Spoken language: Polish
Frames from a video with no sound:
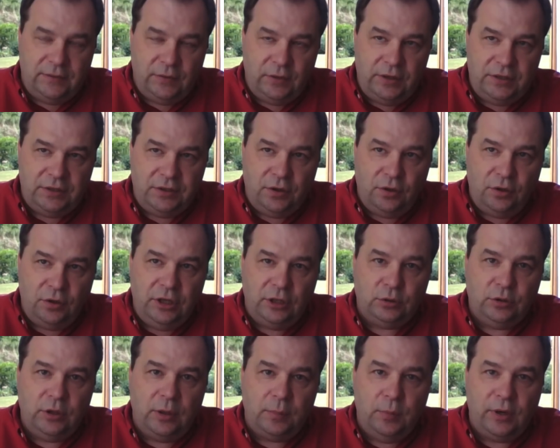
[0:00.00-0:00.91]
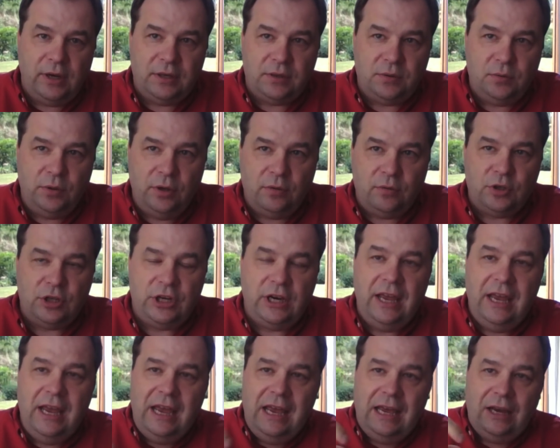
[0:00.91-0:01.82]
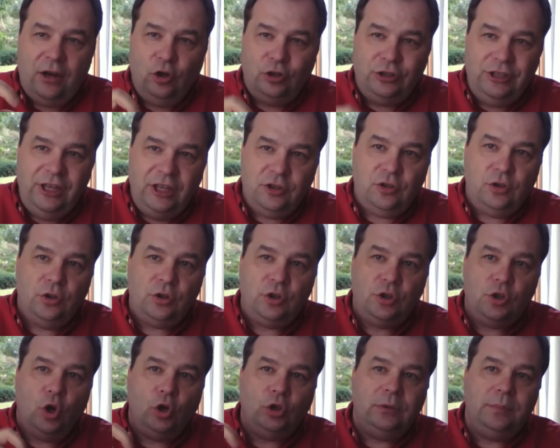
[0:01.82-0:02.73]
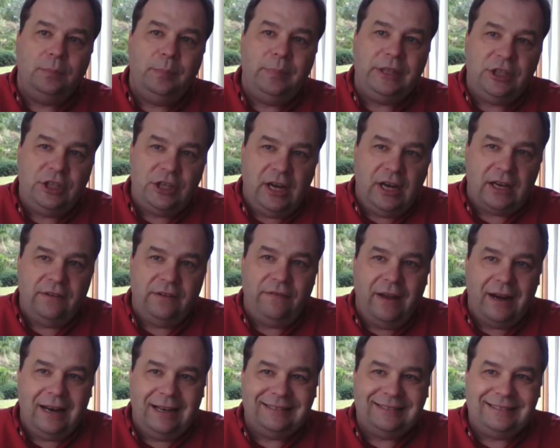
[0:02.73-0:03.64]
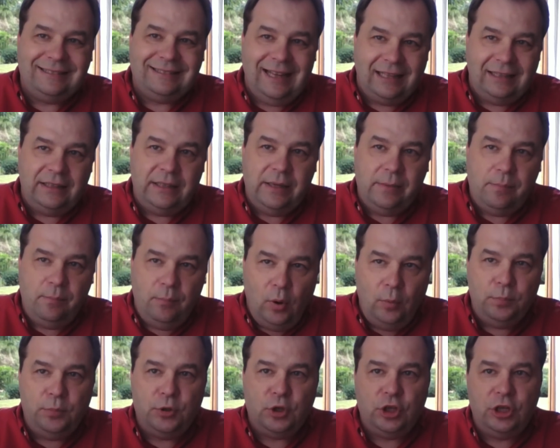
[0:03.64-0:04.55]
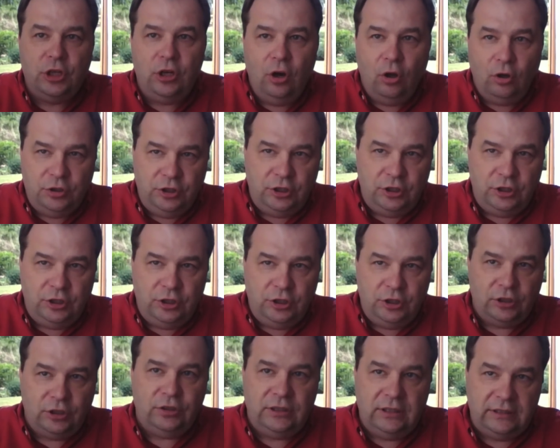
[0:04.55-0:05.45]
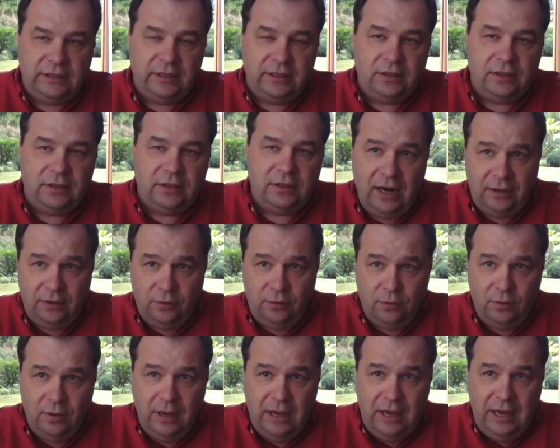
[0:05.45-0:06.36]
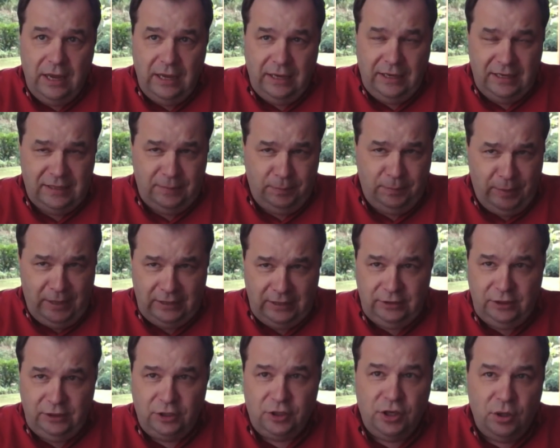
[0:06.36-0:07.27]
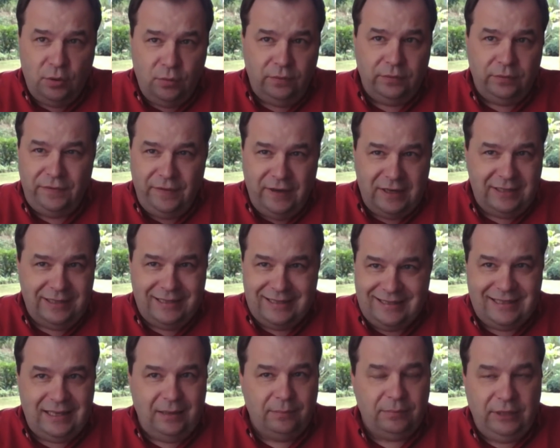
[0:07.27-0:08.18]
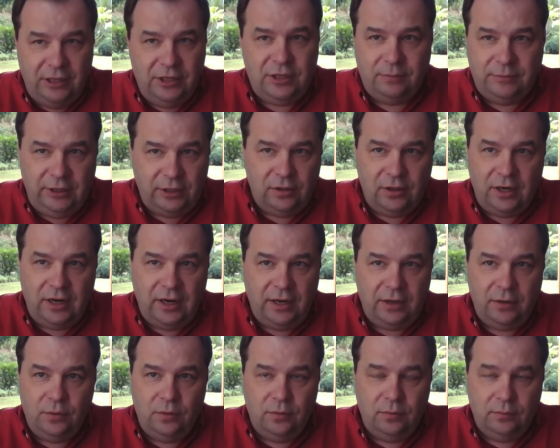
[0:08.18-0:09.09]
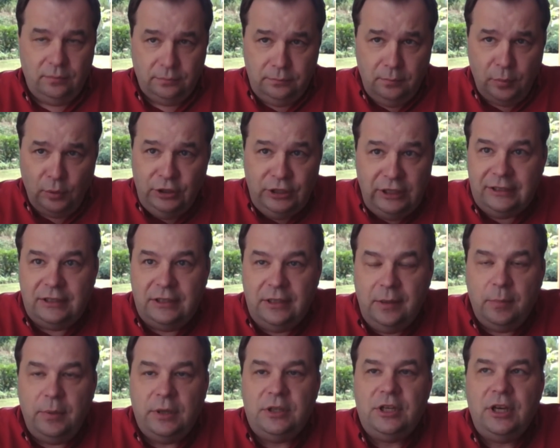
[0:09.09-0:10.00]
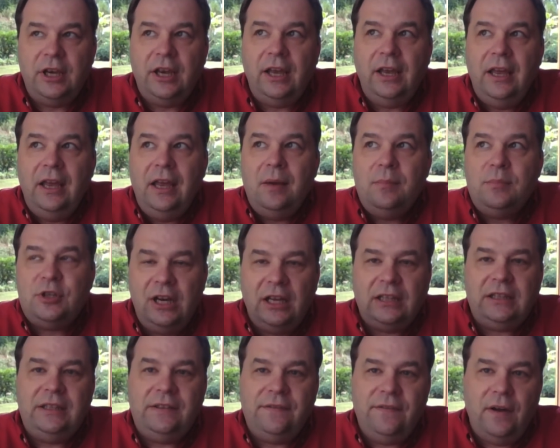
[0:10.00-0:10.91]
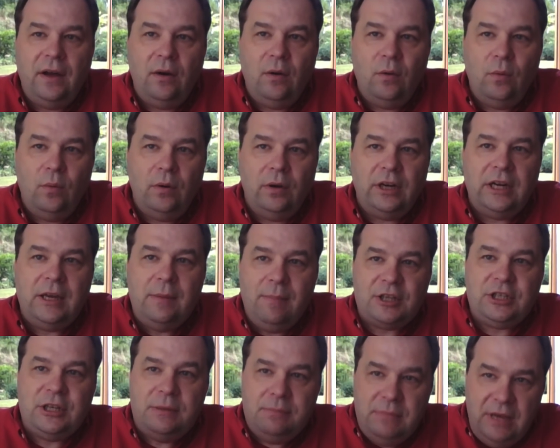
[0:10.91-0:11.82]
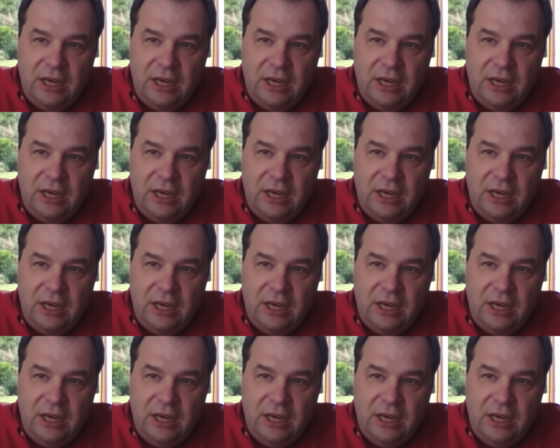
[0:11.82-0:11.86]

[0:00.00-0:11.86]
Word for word: swojej stronie, które pokazują, że konieczność odbycia kwarantanny po przylocie do danego kraju jest praktycznie równoważna z zamknięciem tego kraju, bo nikt nie będzie przylatywał, chyba że